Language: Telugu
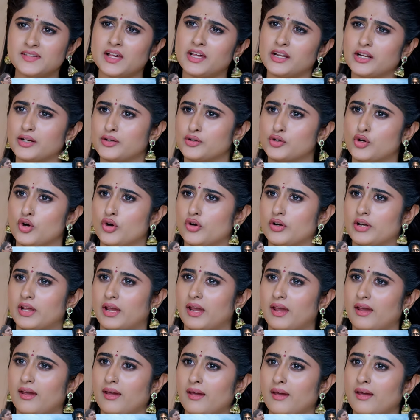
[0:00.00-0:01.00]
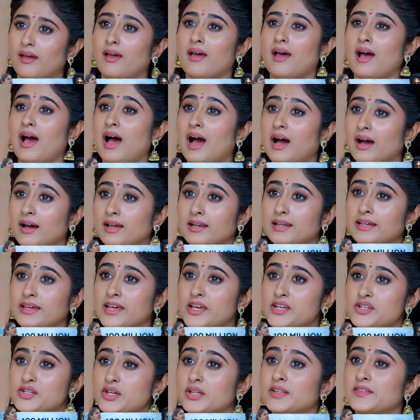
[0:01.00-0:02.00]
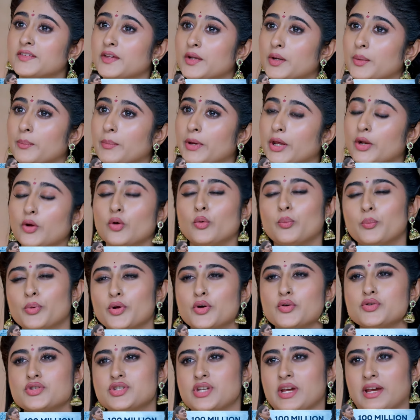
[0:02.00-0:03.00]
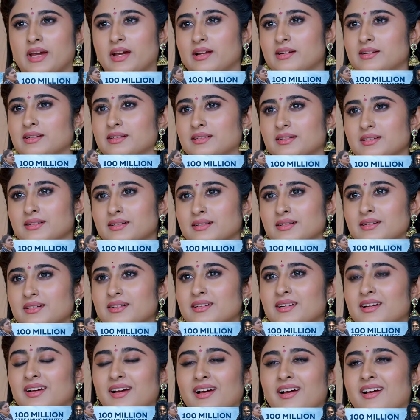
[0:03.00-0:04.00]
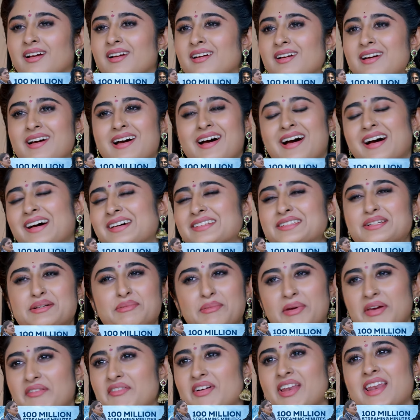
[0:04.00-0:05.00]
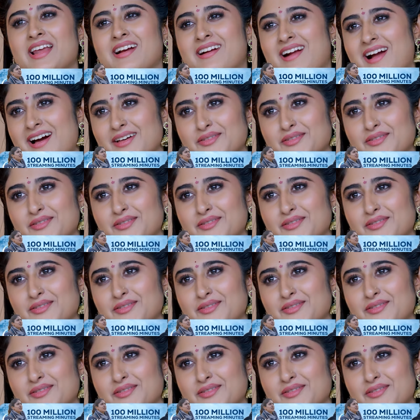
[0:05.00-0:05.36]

చేశారనుకోండి ఆ ఎలిగేషన్స్ని మీరు ప్రూవ్ చేయాలి అది మీ వల్ల